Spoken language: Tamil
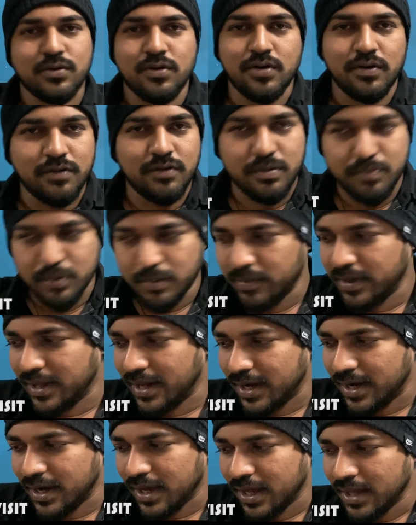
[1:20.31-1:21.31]
உங்களோட விருப்பம்
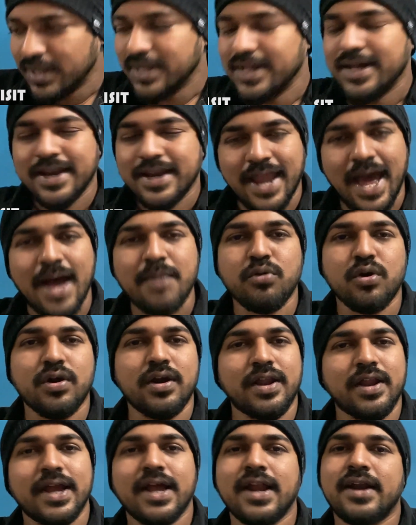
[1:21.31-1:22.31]
என்னென்னா
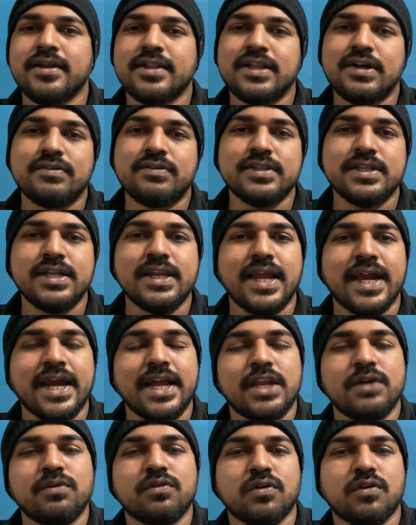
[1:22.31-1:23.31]
நேமோர்ன்ற கேரக்டர் தான் வந்து
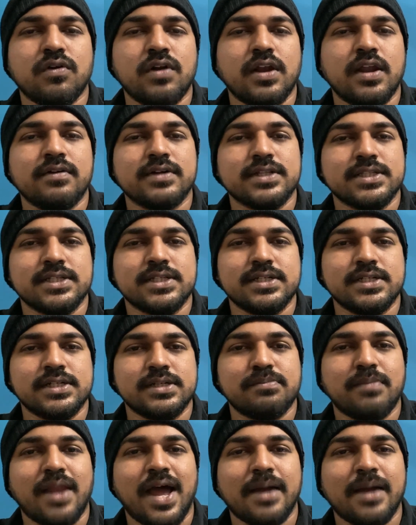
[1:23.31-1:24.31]
நெகட்டிவ் ரோலில் வந்து
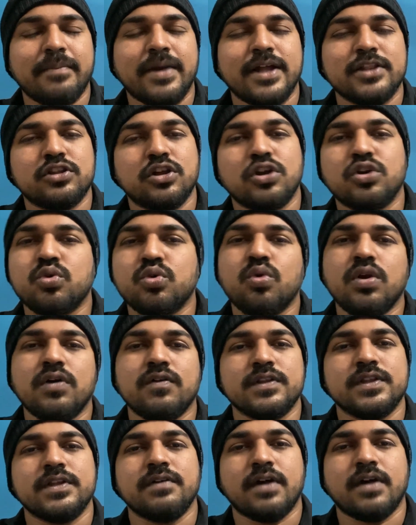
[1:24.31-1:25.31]
பிளாக் பேந்தர் டூவில்
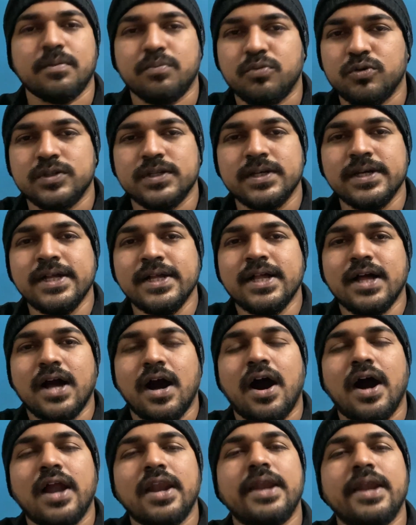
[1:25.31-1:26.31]
வந்து வரப்போகுது
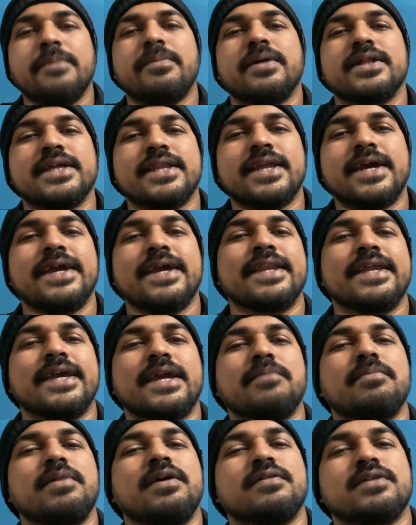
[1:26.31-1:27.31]
ஆல்ரெடி பார்த்தீங்கன்னா என்
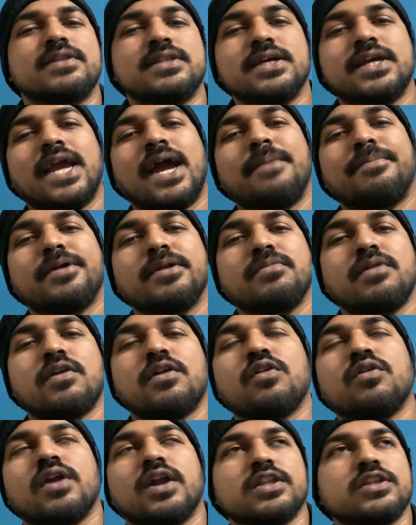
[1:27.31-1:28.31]
கேம்லேயே வந்து கேப்டன்
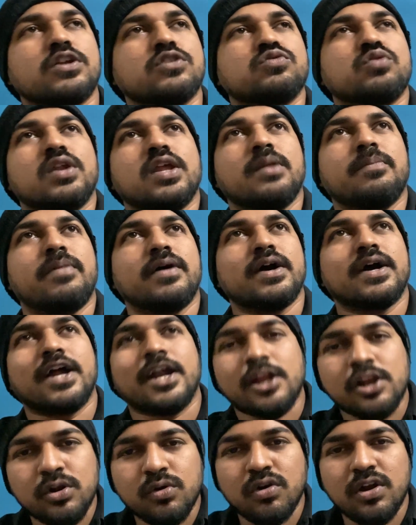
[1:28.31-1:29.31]
மாரல் ஒரு இடத்துல சொல்லியிருப்பாங்க
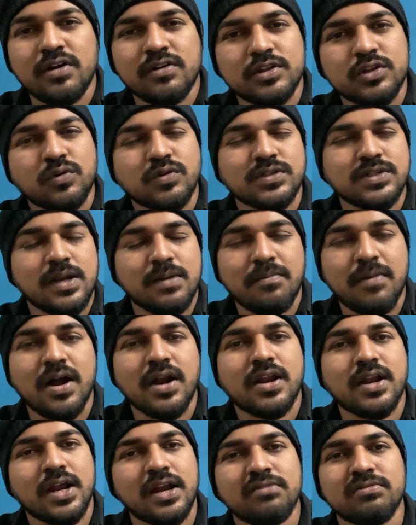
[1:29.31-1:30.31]
கடலுக்குள்ளே வந்து ஒரு சில
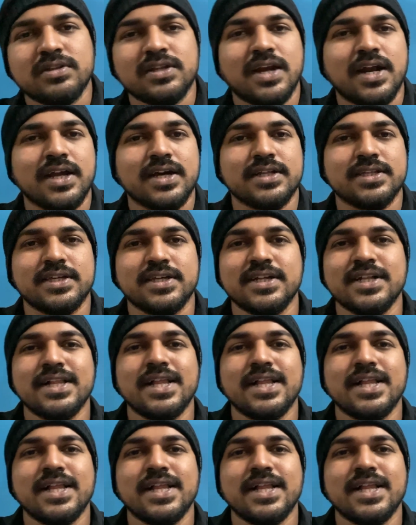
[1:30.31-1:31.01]
மாற்றங்கள் வந்து நடக்குது